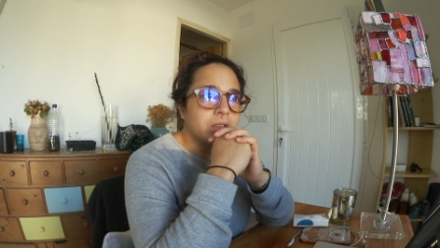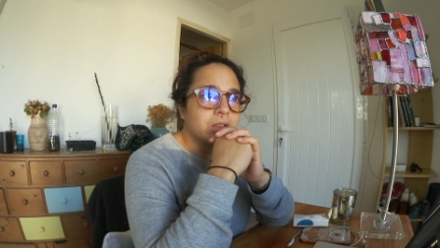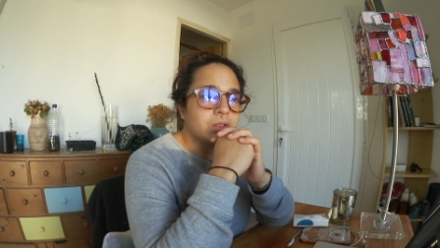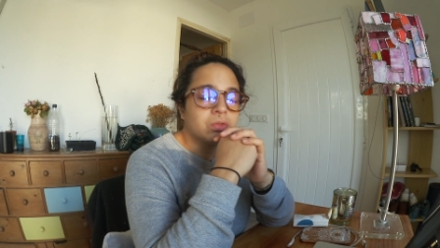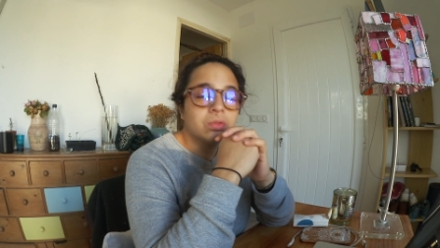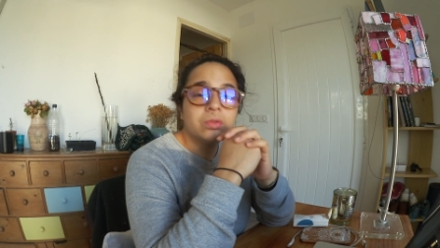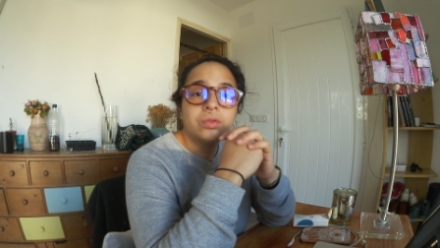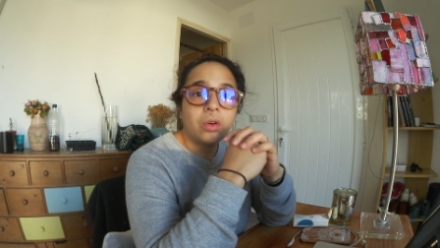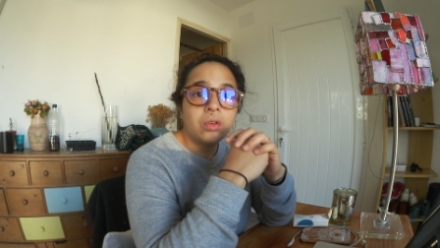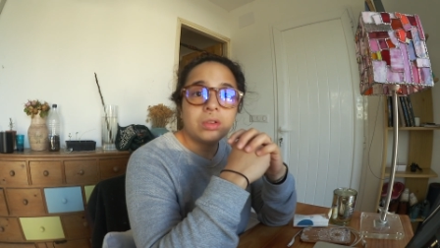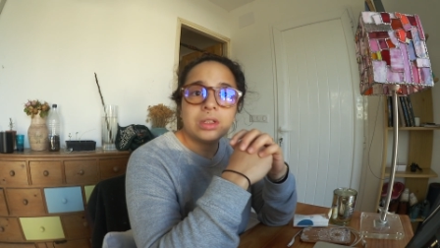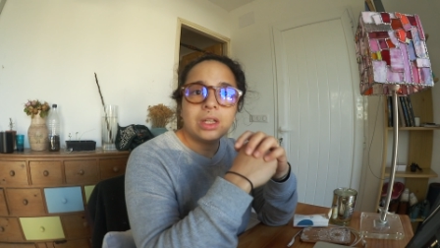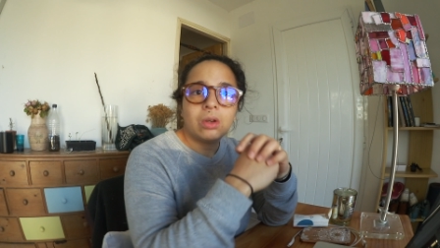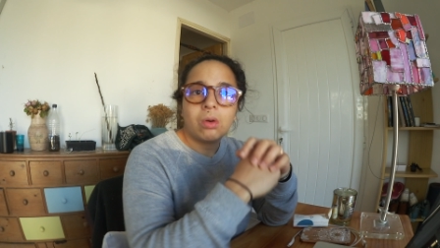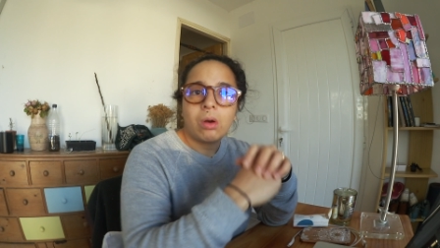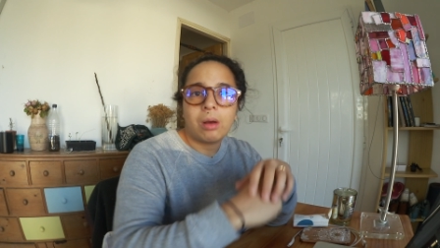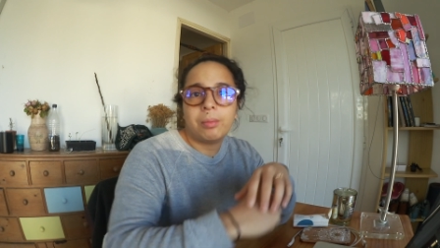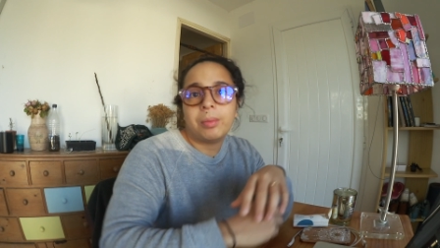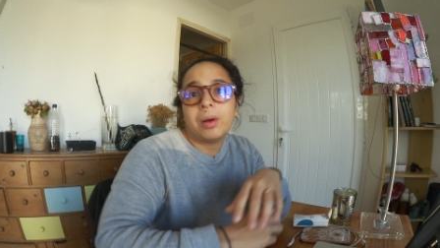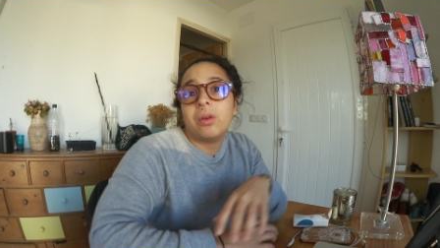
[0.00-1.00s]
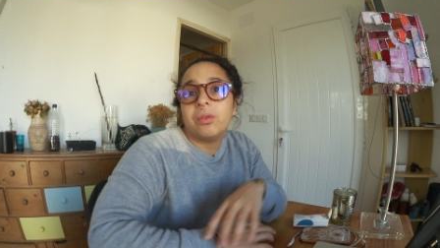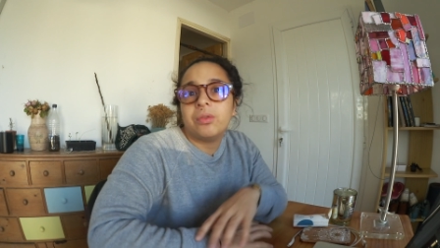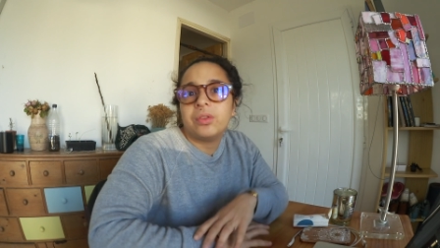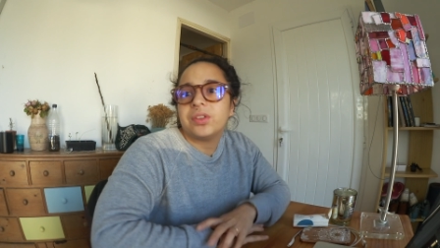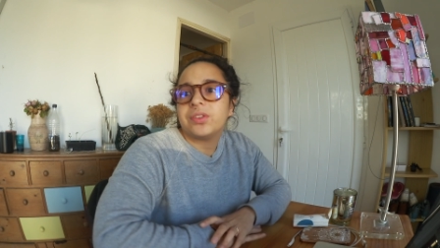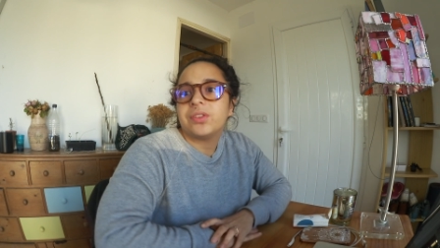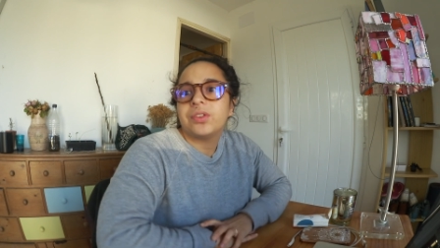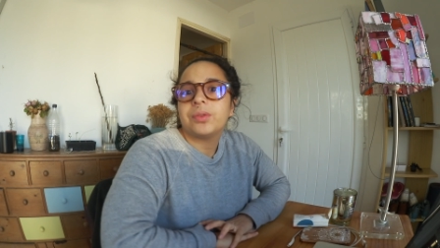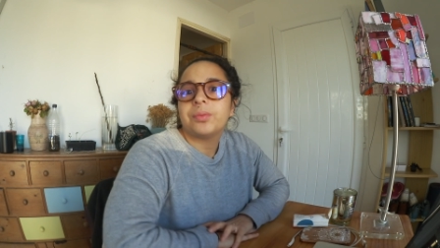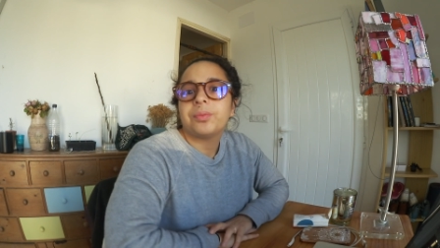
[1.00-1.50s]
souvent on n'y croit pas en
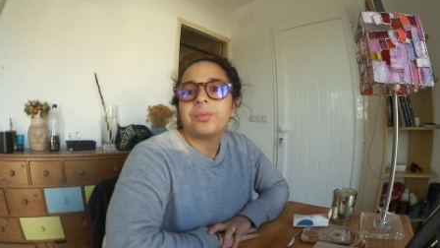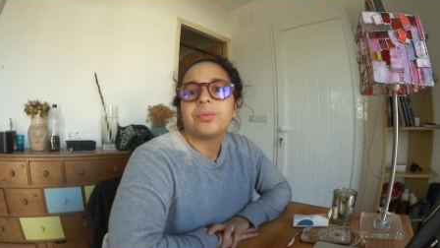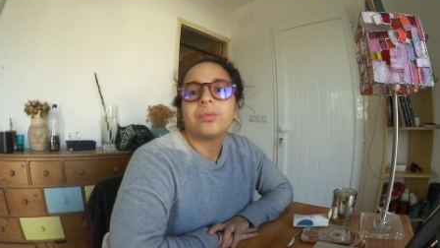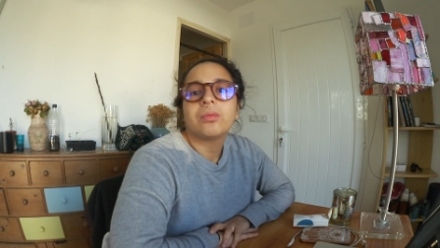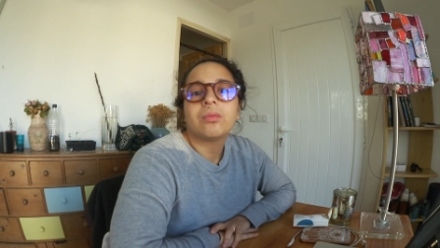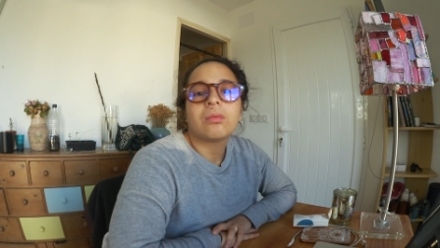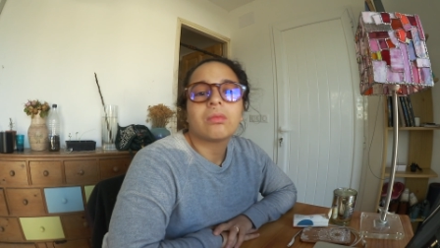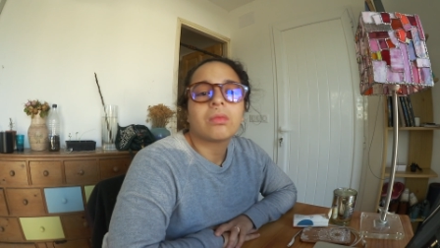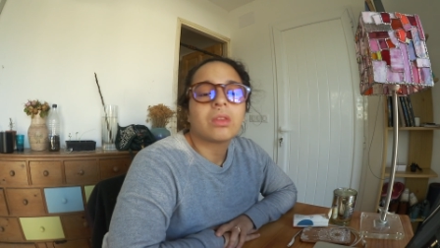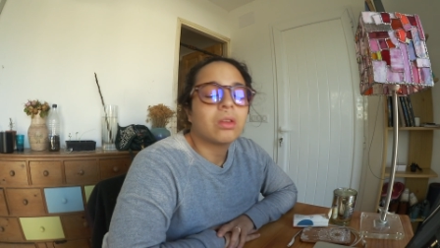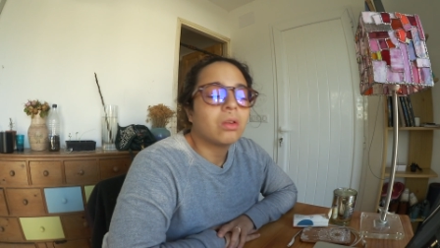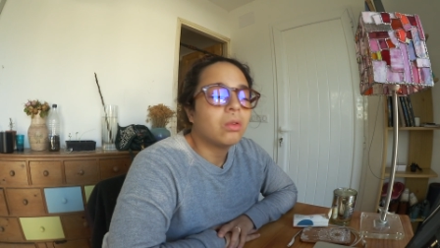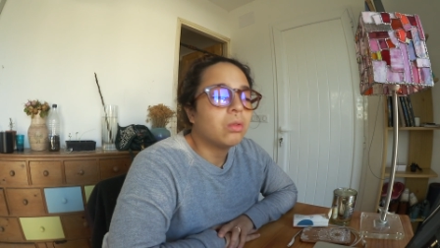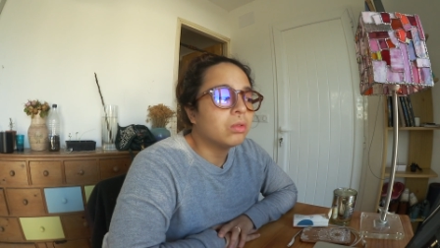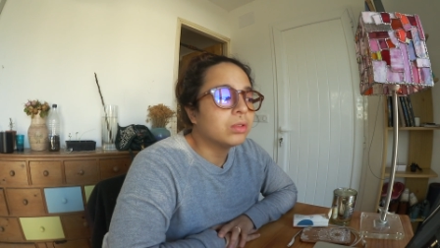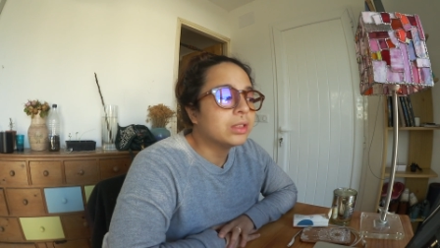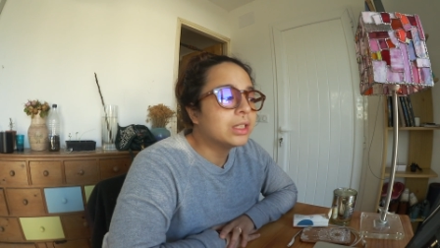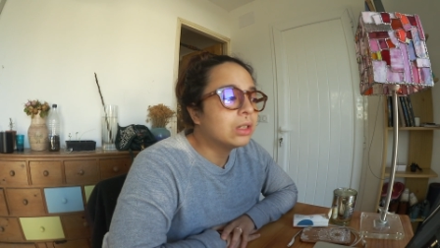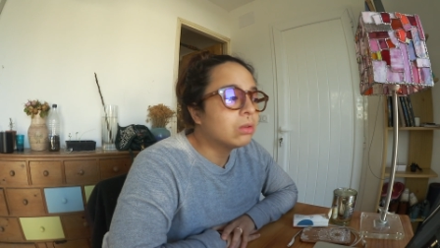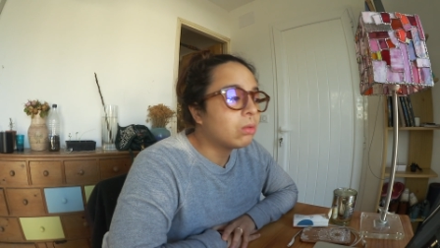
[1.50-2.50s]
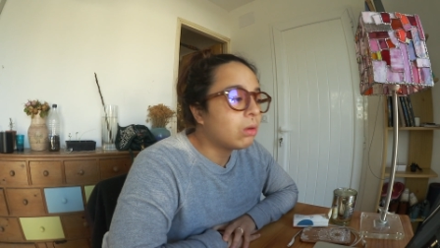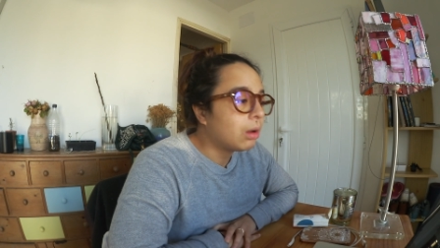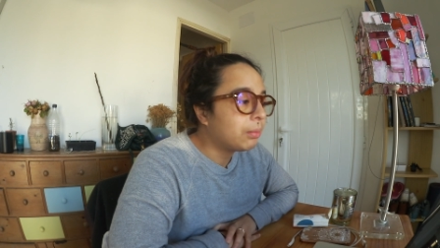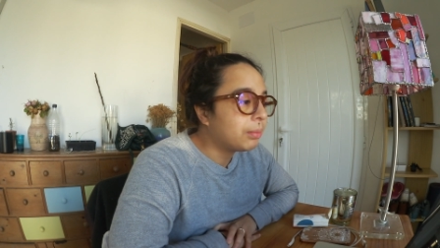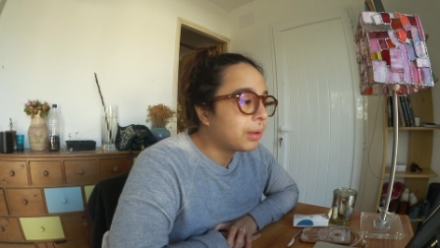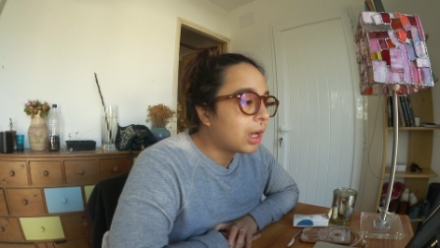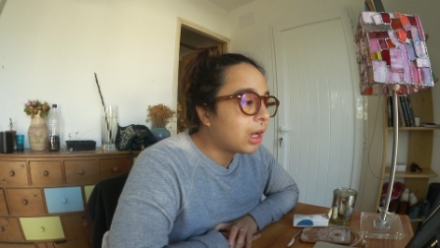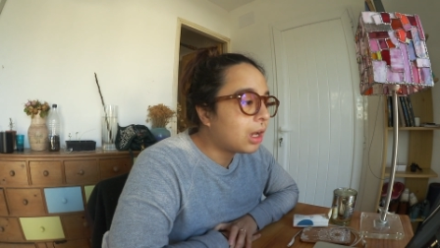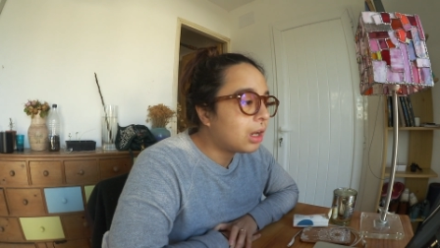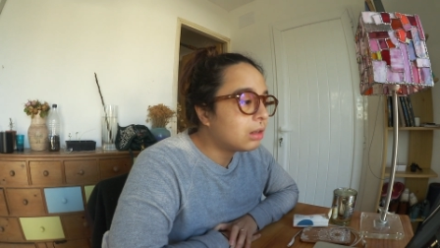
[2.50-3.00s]
fait. On n'y croit
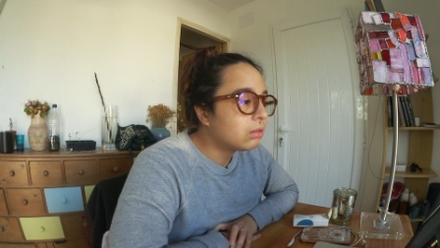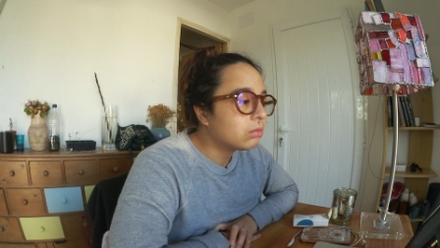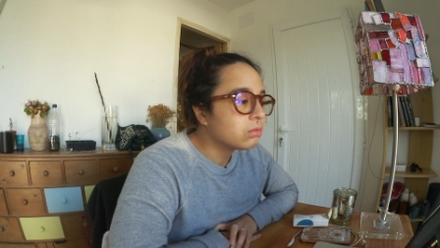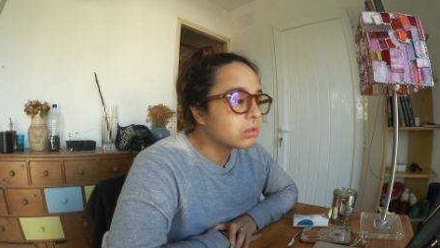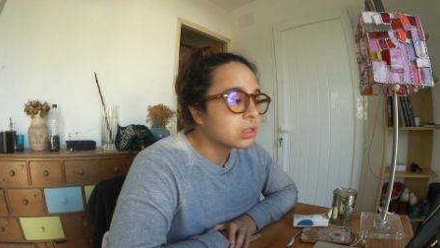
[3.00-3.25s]
pas,